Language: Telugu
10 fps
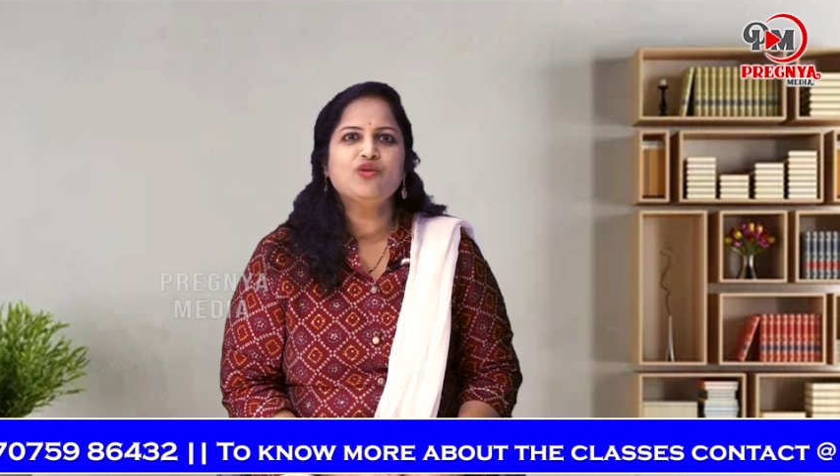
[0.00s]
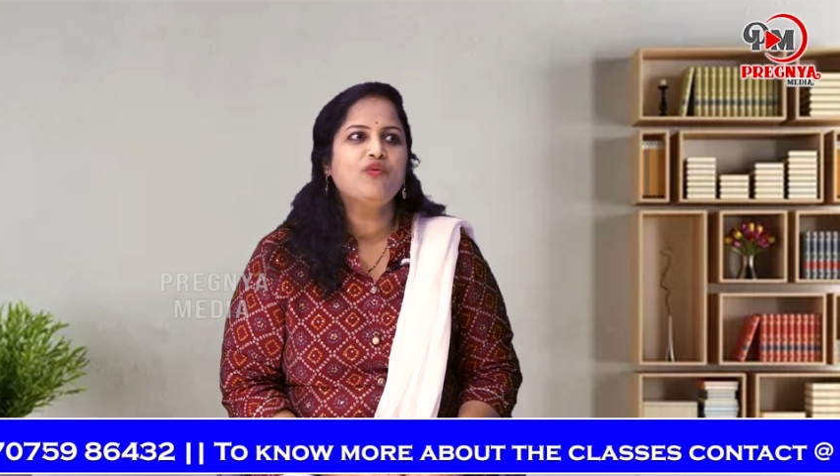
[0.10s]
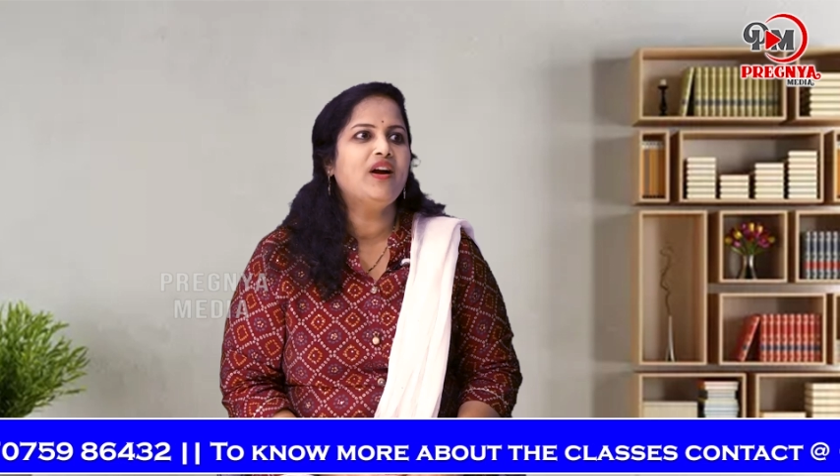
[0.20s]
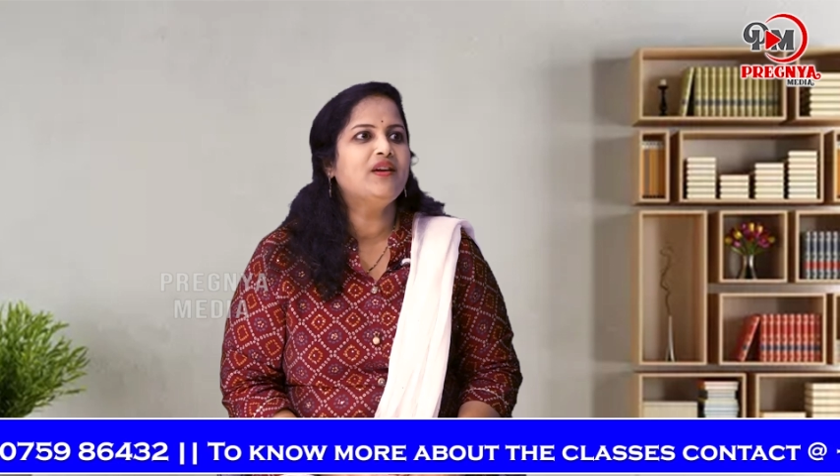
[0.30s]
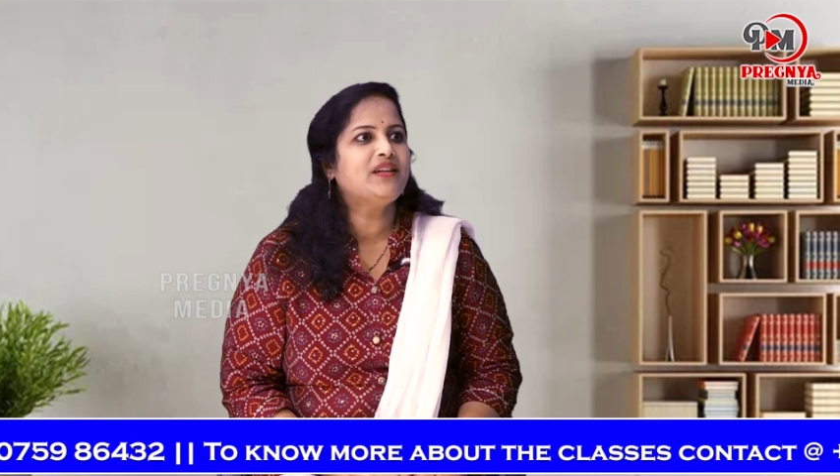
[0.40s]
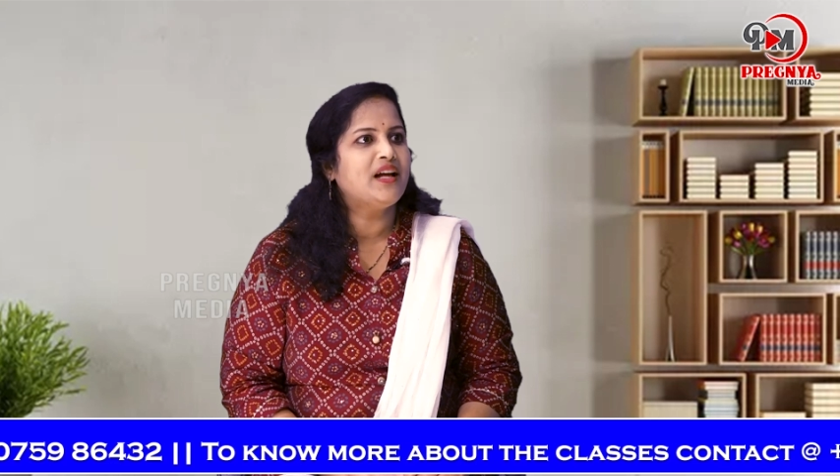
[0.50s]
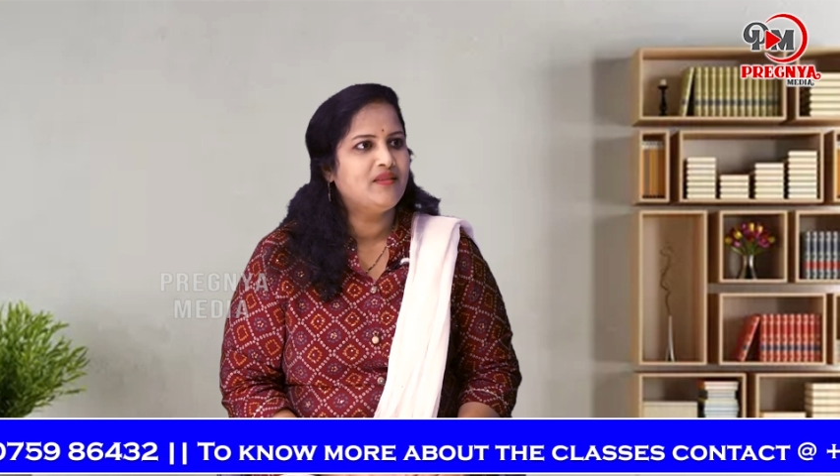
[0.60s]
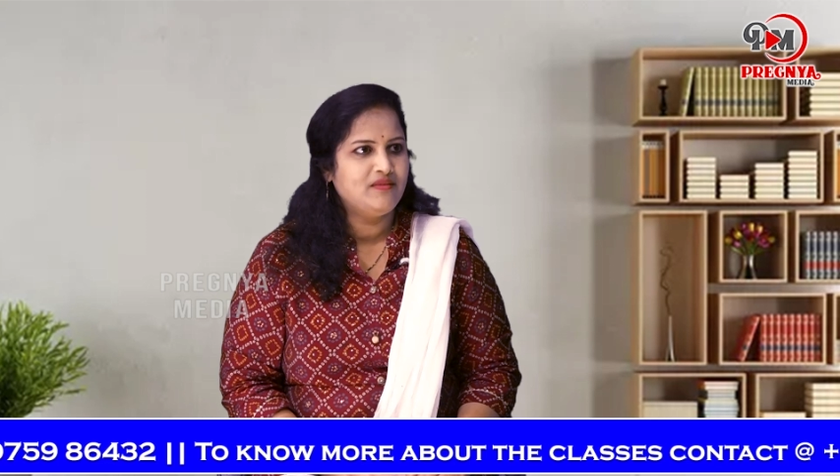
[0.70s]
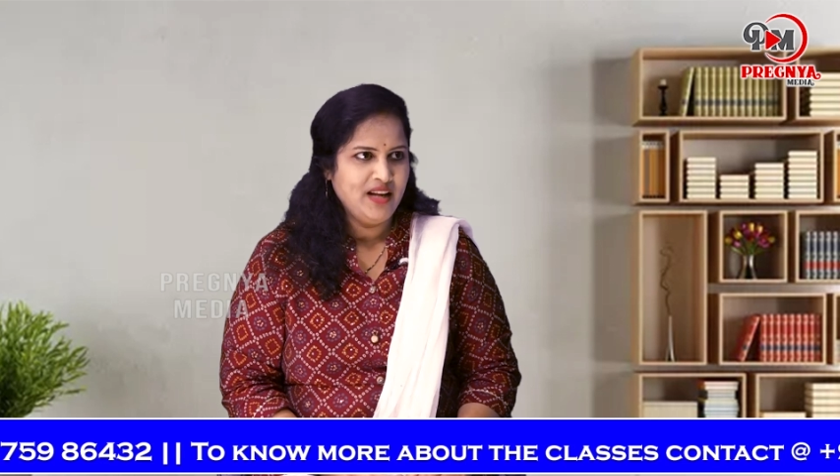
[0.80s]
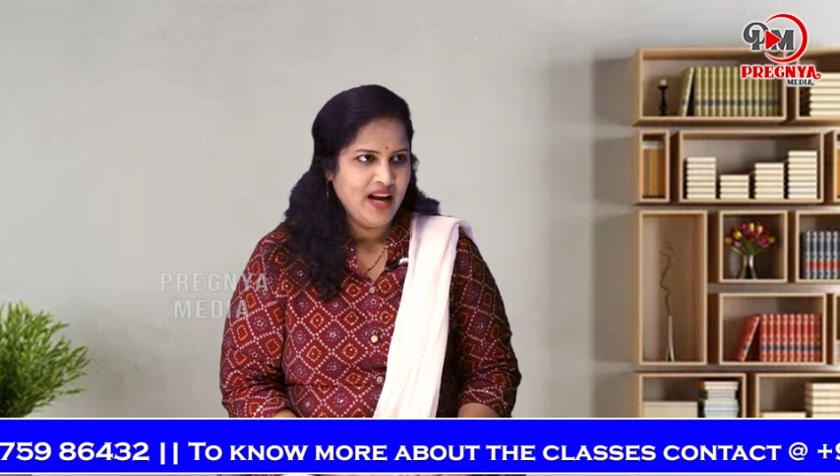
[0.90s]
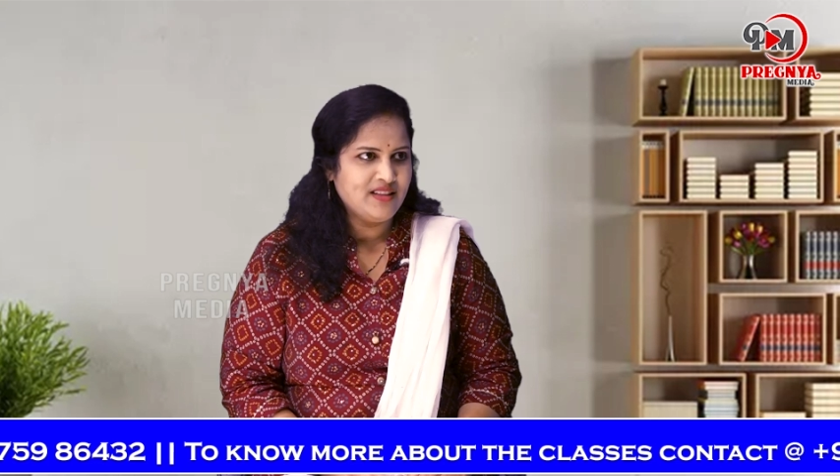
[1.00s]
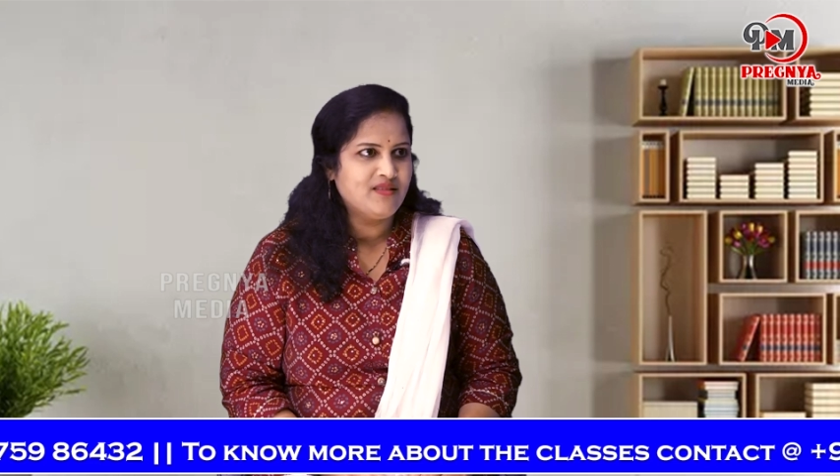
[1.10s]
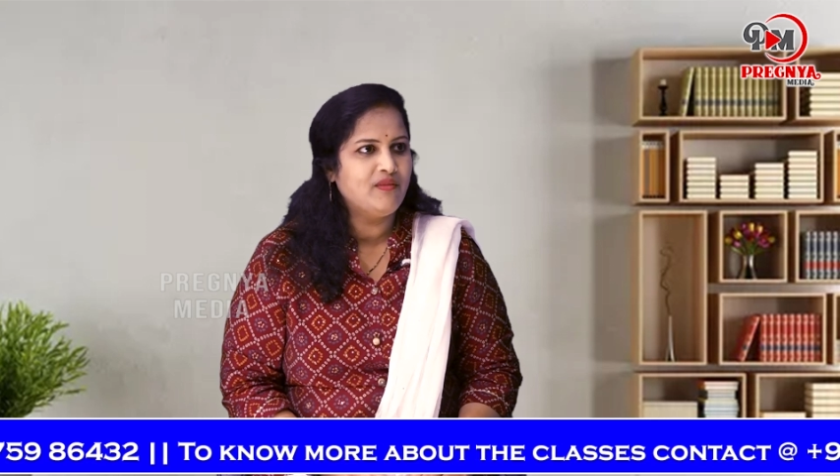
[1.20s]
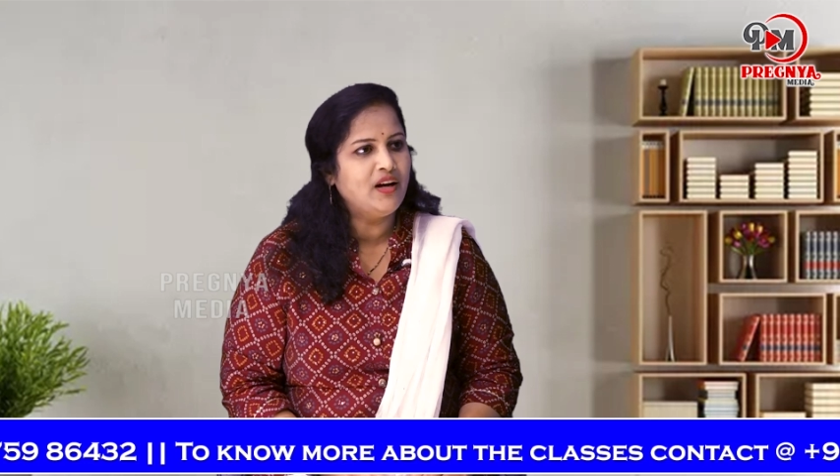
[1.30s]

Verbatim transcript: సో వాళ్ళు లేట్